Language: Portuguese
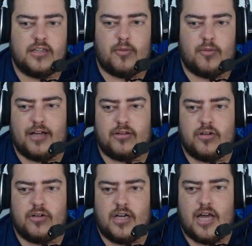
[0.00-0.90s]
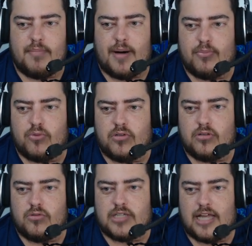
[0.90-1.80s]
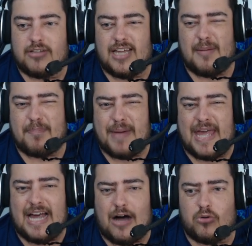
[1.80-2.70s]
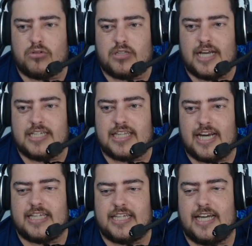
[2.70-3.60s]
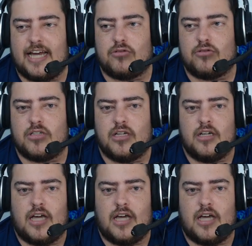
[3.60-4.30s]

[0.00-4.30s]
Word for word: Então, mano, Mbabu, o salário dele é bem alto, 3,300.